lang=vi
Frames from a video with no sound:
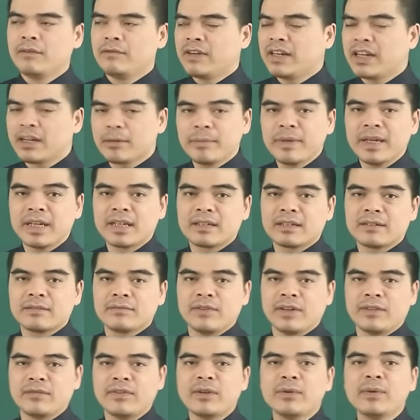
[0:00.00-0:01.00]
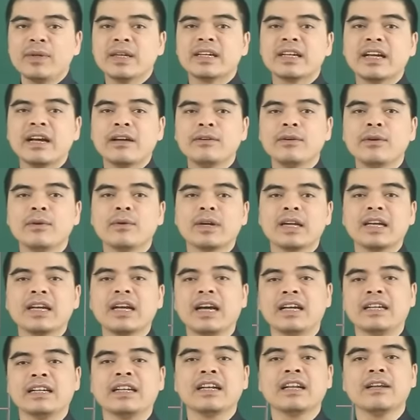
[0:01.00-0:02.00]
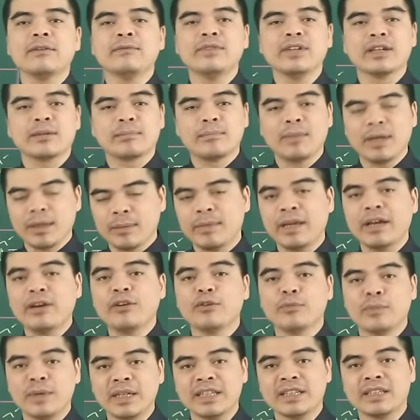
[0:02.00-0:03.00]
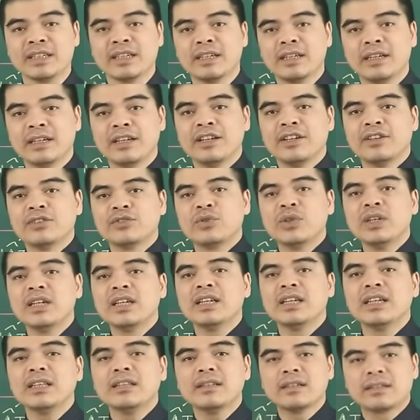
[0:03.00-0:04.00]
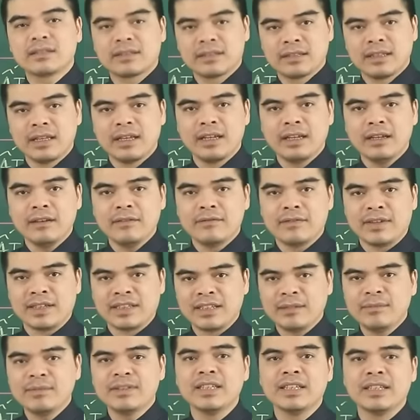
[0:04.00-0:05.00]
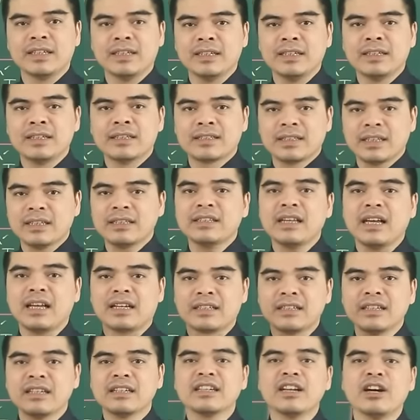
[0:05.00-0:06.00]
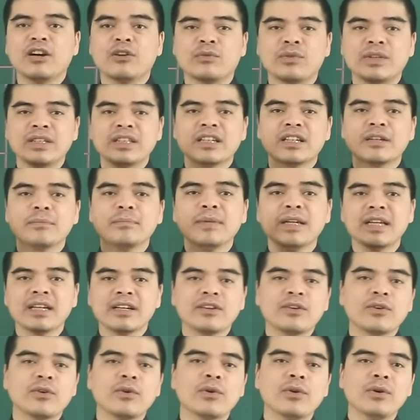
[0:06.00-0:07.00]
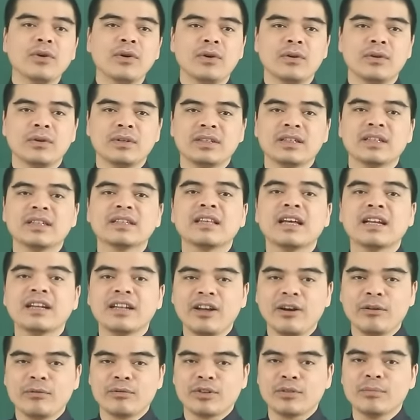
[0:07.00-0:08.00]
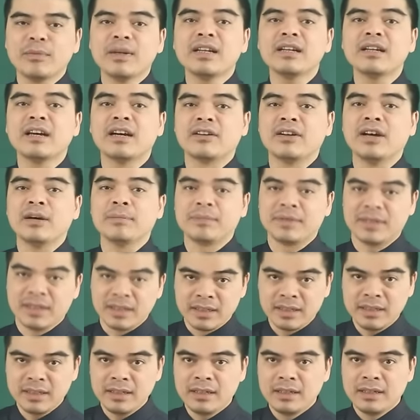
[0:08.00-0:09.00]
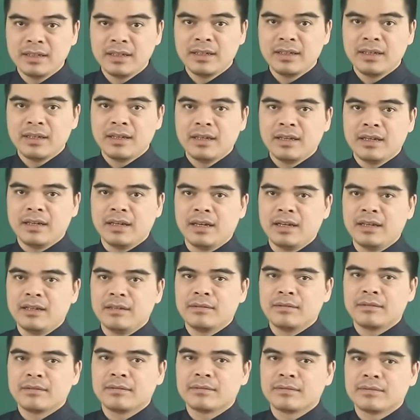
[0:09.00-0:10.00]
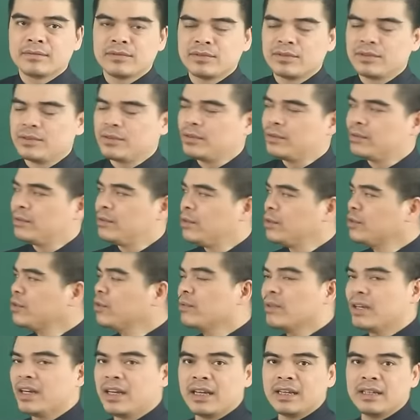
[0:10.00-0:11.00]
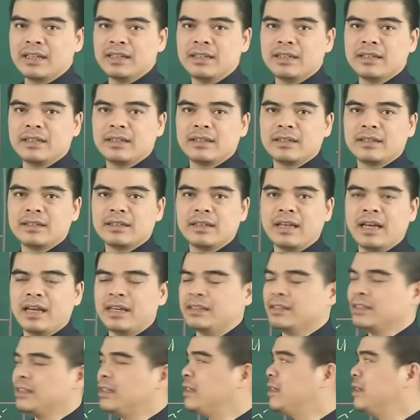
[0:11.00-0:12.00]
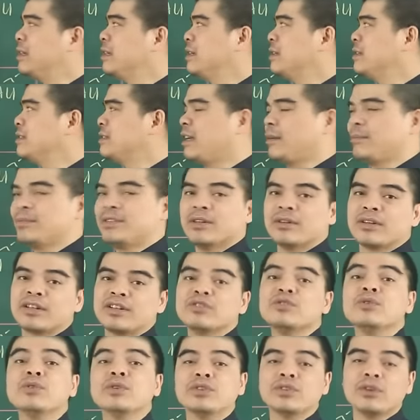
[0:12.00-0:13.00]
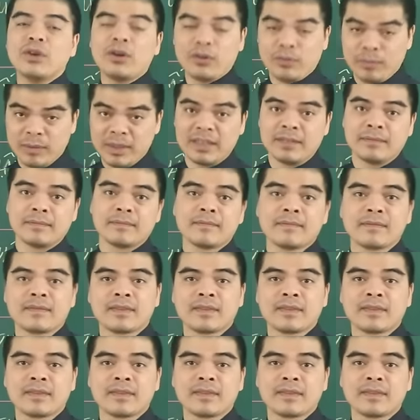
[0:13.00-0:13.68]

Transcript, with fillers: Và đặc biệt phải phát huy cao độ cái khả năng làm việc mạnh mẽ của mình, suy nghĩ thực tế và chăm chỉ, sẵn sàng đương đầu với những cái biến cố, những cái tác động nó bất ngờ nó ập tới. Đấy. Nói chung là để gì? Giảm thiểu được cái rủi ro của mình.